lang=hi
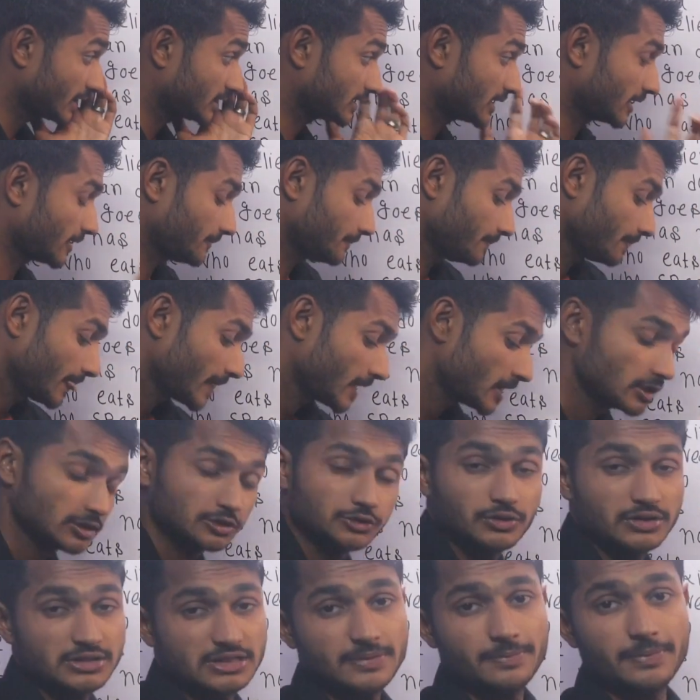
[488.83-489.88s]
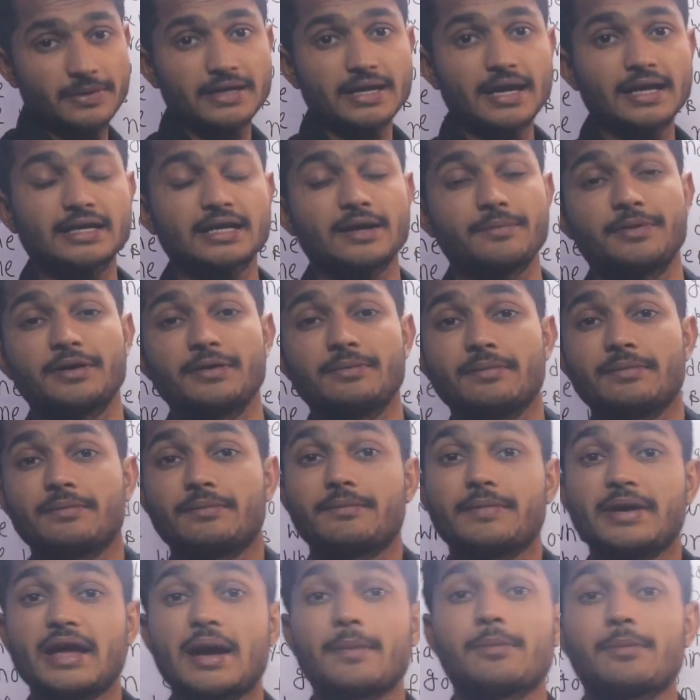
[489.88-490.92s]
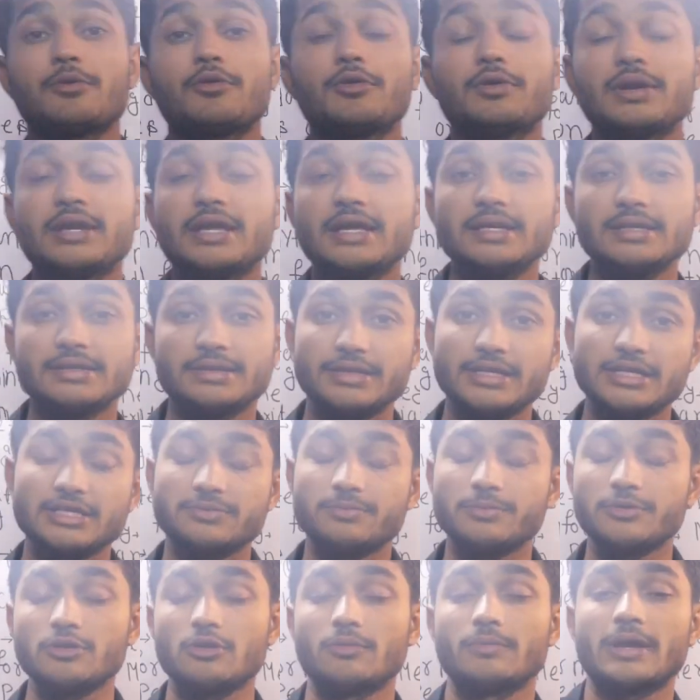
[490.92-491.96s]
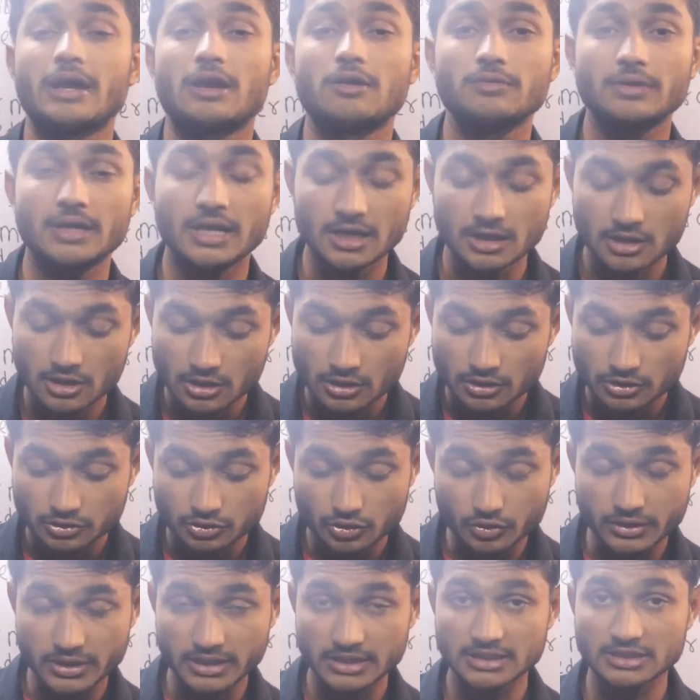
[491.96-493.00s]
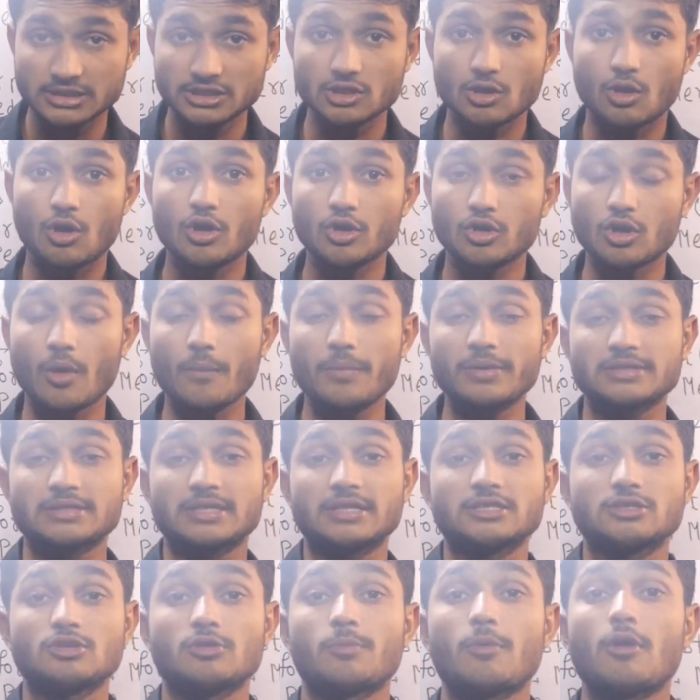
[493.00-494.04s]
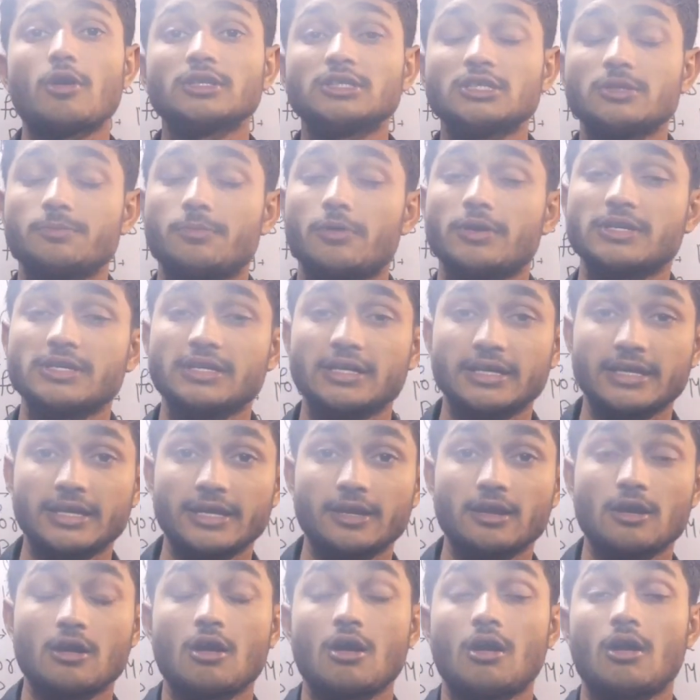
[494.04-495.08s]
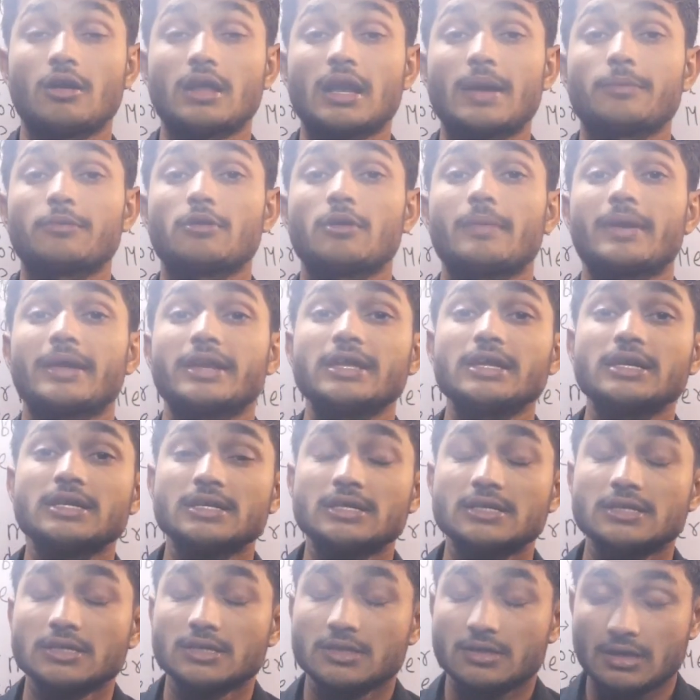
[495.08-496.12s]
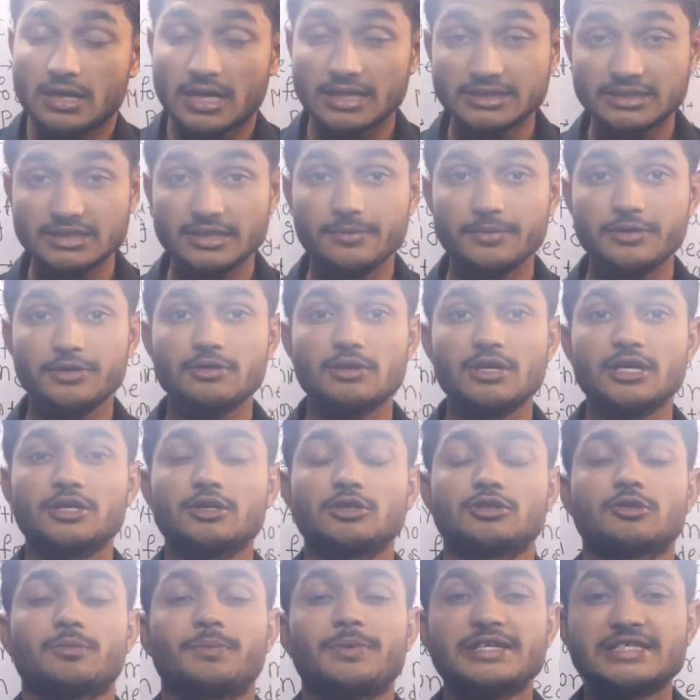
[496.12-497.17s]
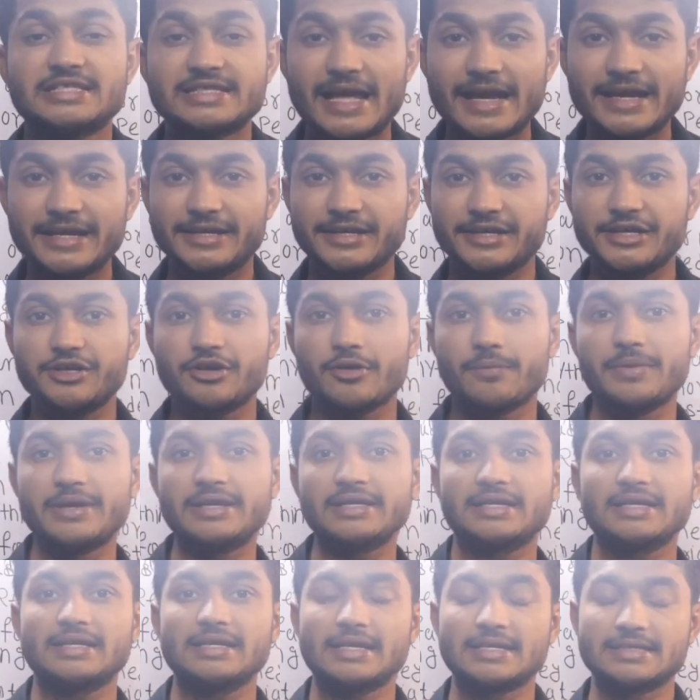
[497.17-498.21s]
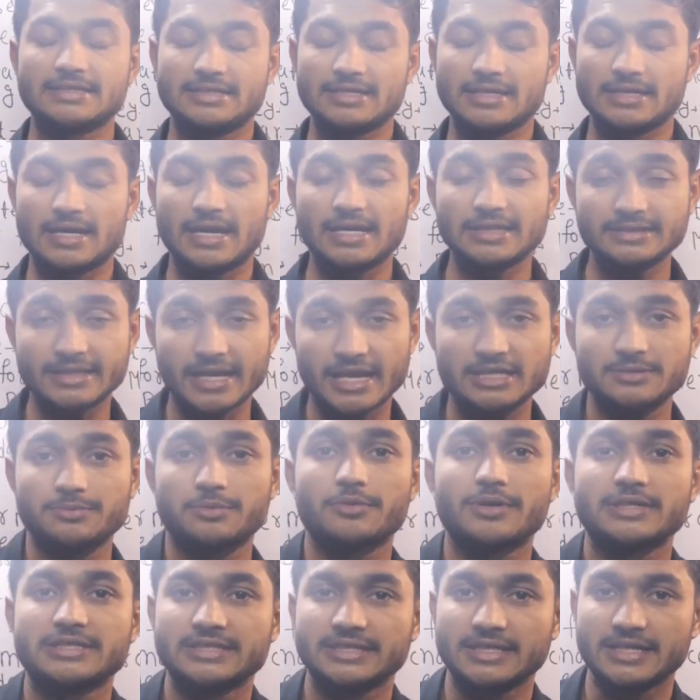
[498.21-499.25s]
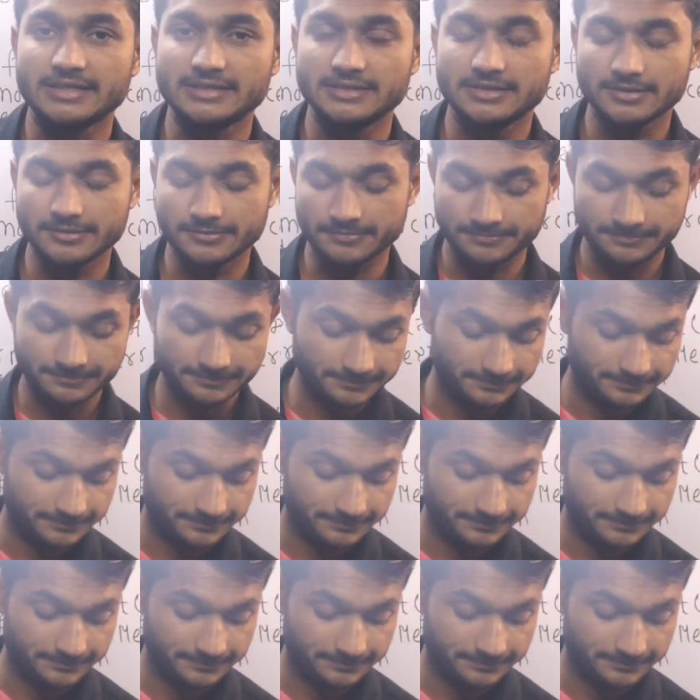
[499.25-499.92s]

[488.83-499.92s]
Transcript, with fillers: का ही था तो इसी प्रकार का फिर मैं आप लोग के लिए नेक्स्ट वीडियो में आऊंगा जो कि किसी और टॉपिक से नहीं जो बहुत इंपॉर्टेंट होंगे और आपको हमारी अच्छी वीडियो लगी हो तो प्लीज लाइक करें कमेंट करें एंड शेयर एंड थैंक्स फॉर वॉचिंग गाइज